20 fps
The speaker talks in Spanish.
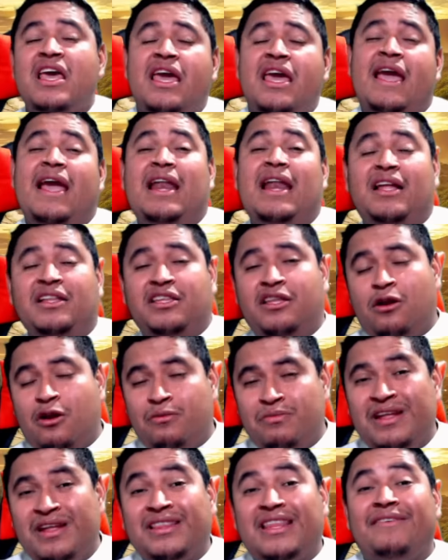Él
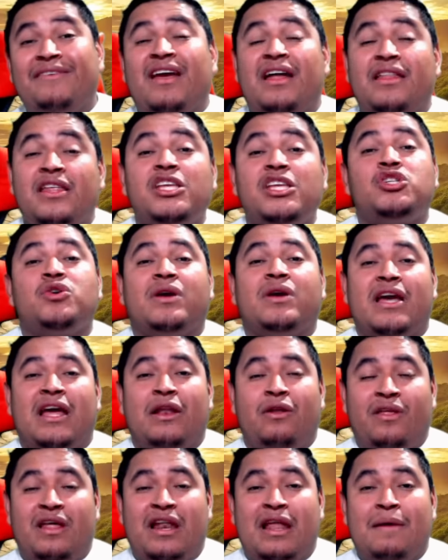anteriormente había dicho que
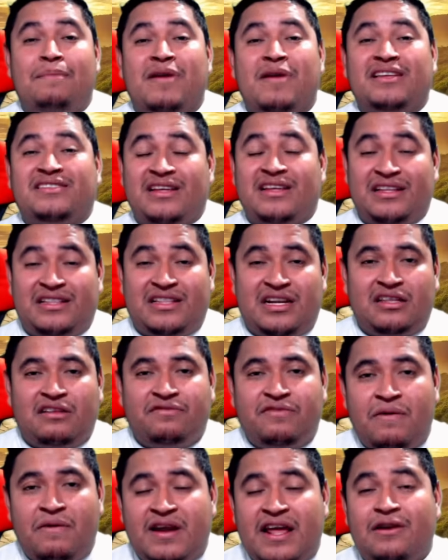lo de la presa de 3 de
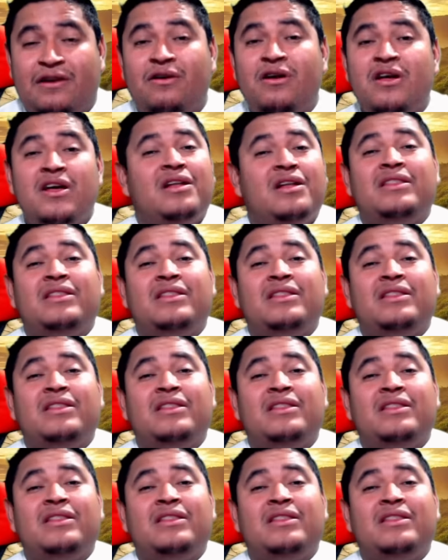febrero,